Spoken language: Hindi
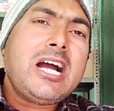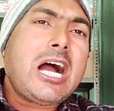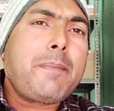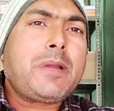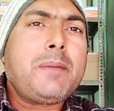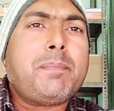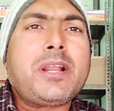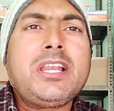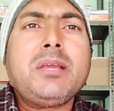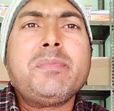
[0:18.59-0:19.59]
आपके
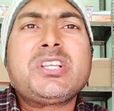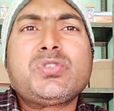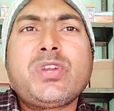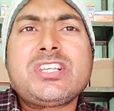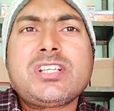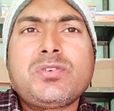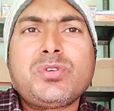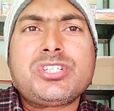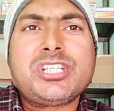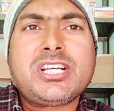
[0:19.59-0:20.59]
बर्निंग मिक्चुरेशन को
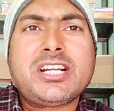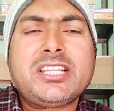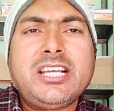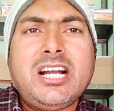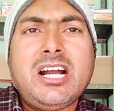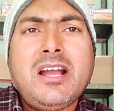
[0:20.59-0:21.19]
ठीक कर देगा